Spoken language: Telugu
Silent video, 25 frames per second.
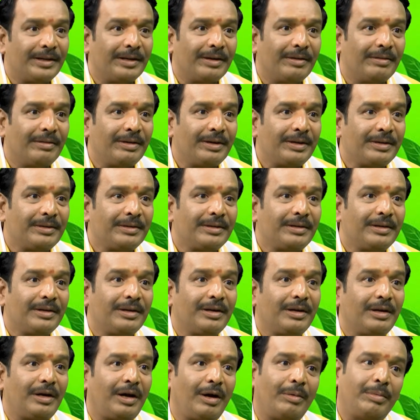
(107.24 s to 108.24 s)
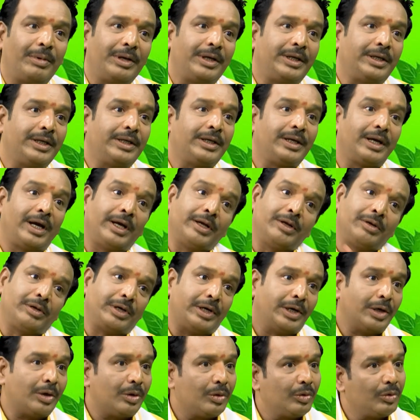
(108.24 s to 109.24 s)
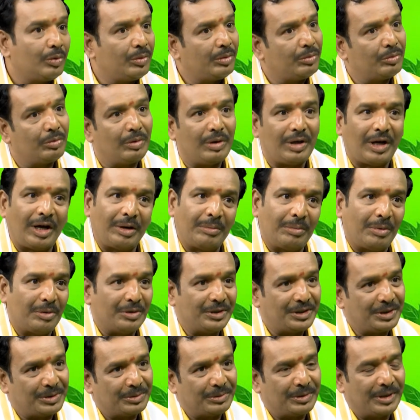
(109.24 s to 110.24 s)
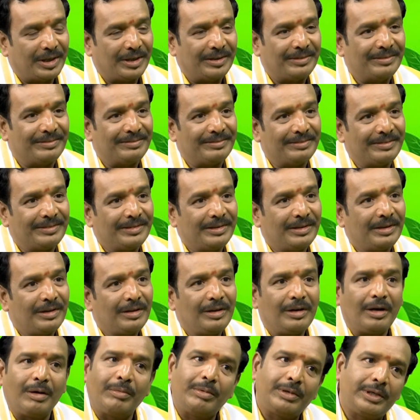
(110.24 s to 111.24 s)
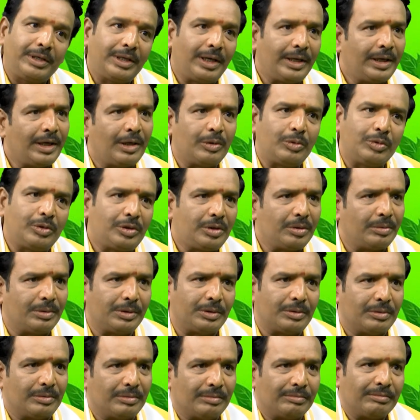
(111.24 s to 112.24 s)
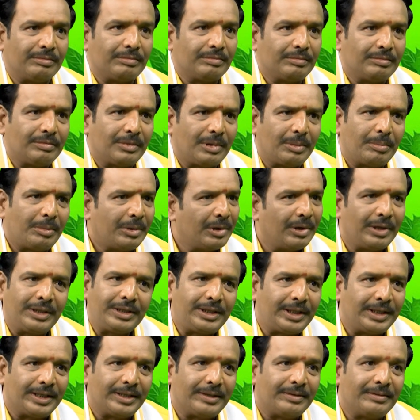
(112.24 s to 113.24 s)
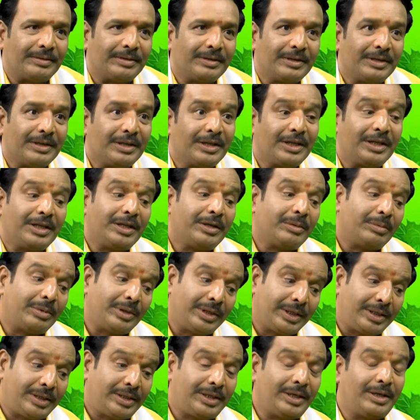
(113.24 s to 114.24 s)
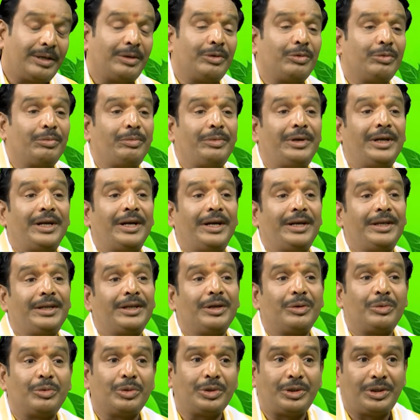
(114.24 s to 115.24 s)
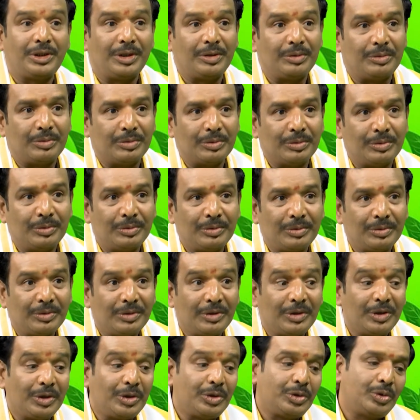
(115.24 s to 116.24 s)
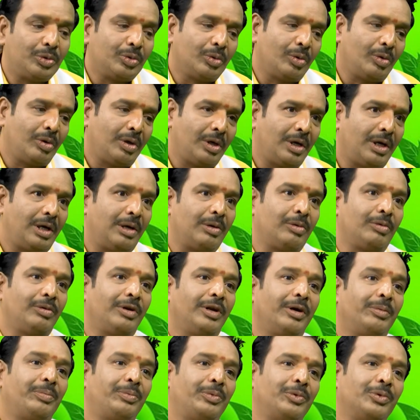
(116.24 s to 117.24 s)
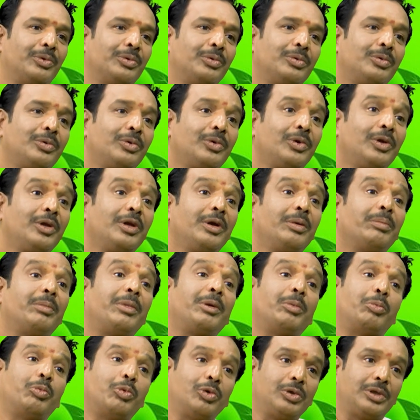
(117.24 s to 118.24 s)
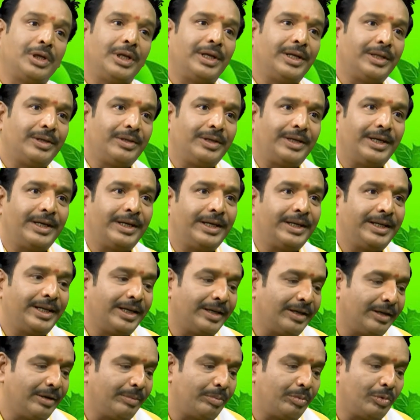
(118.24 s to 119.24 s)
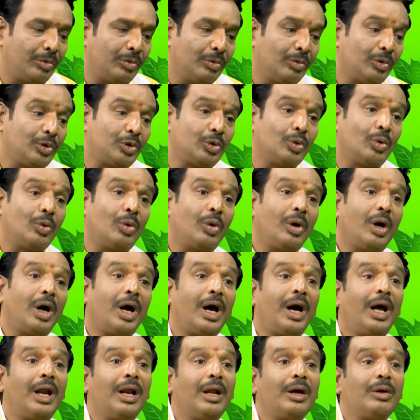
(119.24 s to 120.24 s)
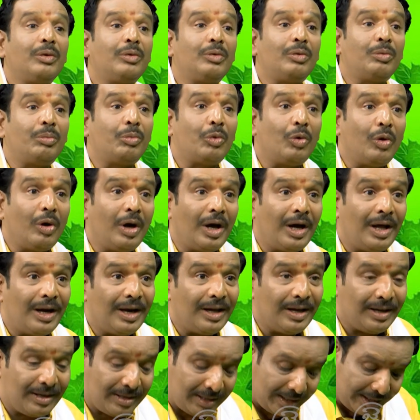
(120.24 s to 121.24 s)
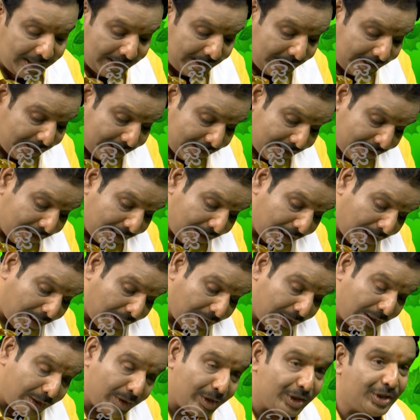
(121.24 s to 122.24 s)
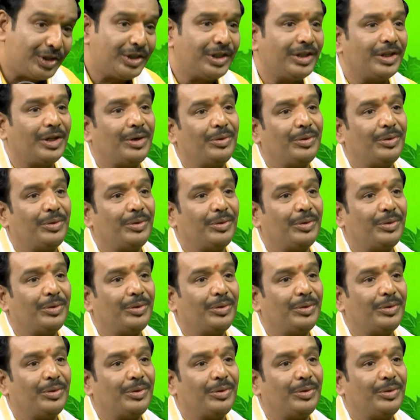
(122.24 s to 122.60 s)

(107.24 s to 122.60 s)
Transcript: విన్నావా కాబట్టి ఆయనకు రెండు అనుభవిస్తున్నాడు కాబట్టి ఆయన అదృష్టవంతుడు మనం అంతే ఇప్పుడు ఇక్కడ నువ్వు మీరు అడిగిన క్వశ్చన్కు యోగాలు ఉన్నప్పుడు పూజలు ఎందుకండి అన్నప్పుడు యోగాలకు భోగాలకు కానీ ఏదన్నా అడ్డు వచ్చింది